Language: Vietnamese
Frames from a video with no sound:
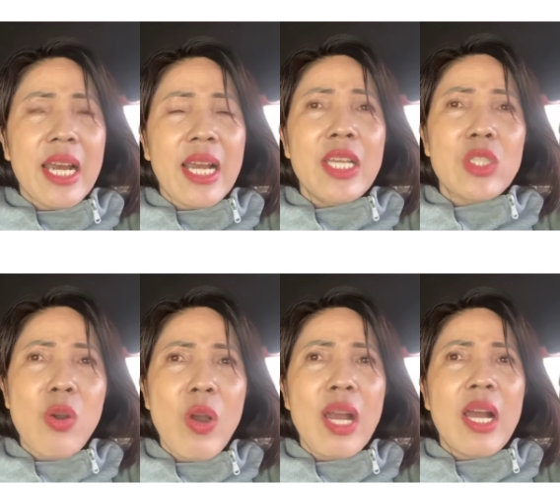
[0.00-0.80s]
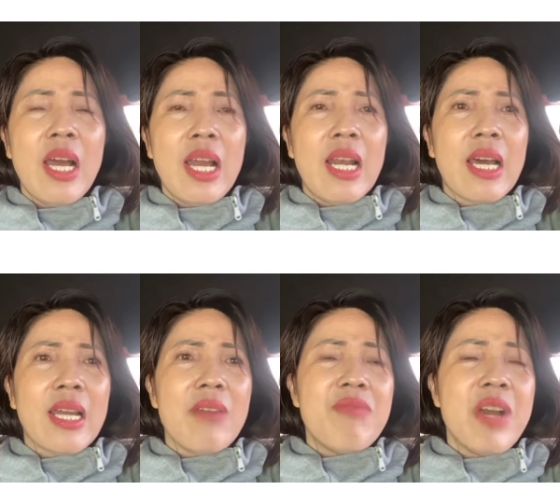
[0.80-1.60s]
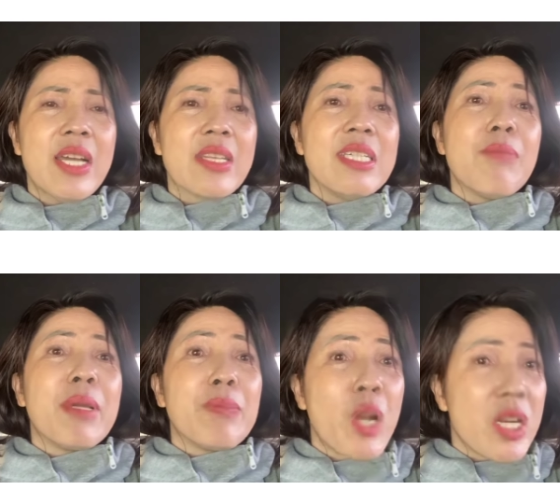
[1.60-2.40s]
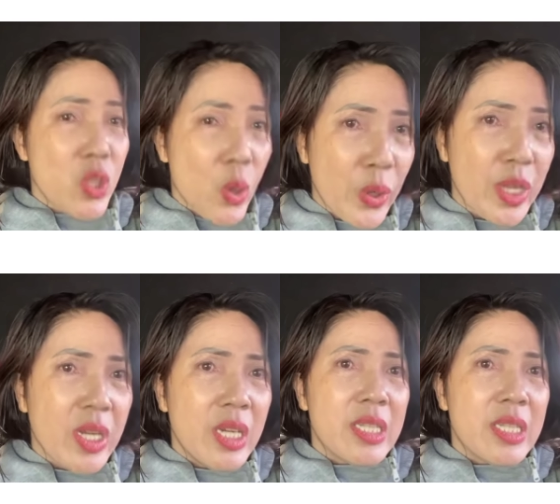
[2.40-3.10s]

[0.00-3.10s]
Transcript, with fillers: là khi cho là đã về tới nhà mình một lần rồi